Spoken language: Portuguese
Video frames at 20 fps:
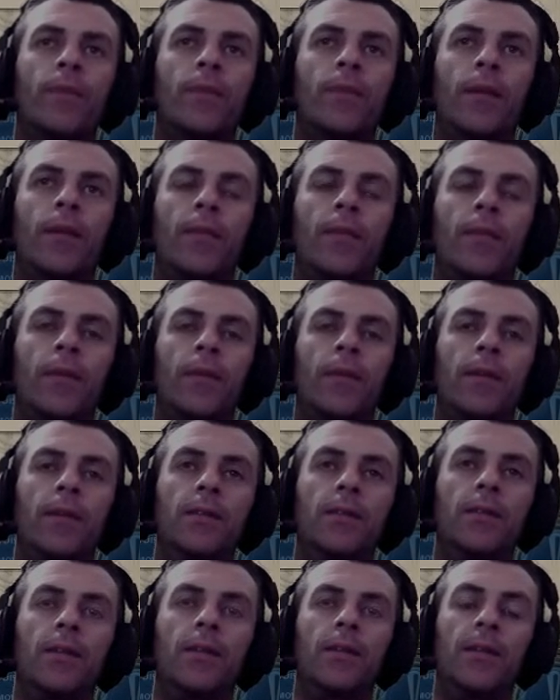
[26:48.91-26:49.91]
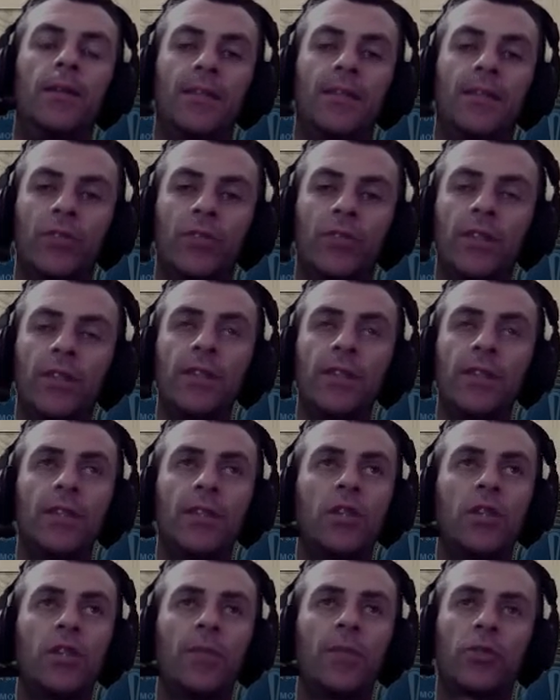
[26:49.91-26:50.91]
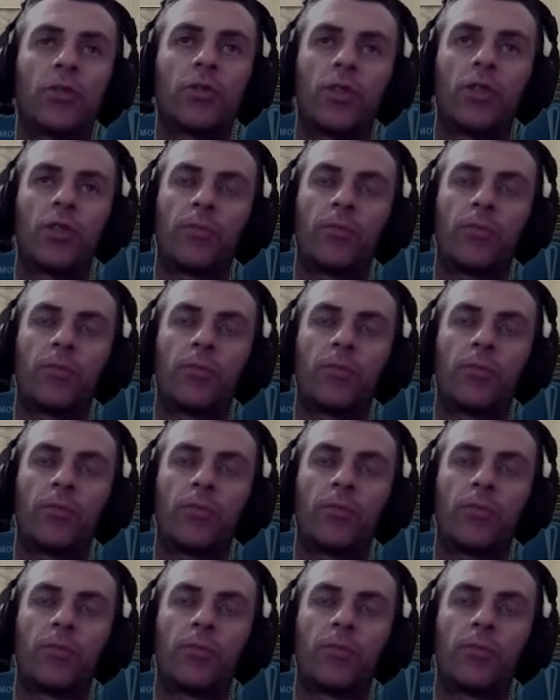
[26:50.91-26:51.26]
Tá, beleza. Se você desistir, pessoal,